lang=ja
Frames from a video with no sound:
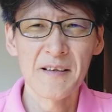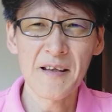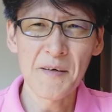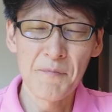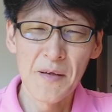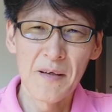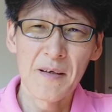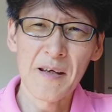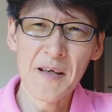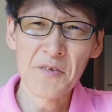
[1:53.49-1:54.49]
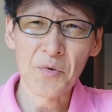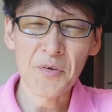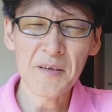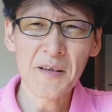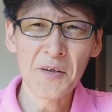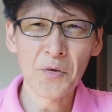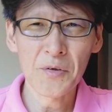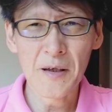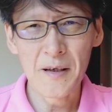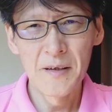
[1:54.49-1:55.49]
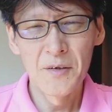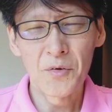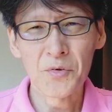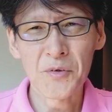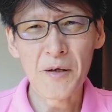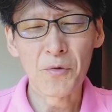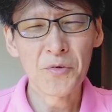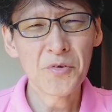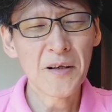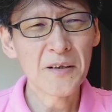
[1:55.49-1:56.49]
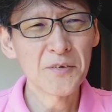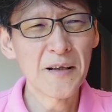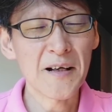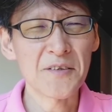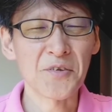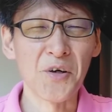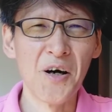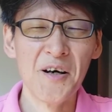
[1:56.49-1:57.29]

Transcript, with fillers: で、えー、そういったようなことで、おそらくはその、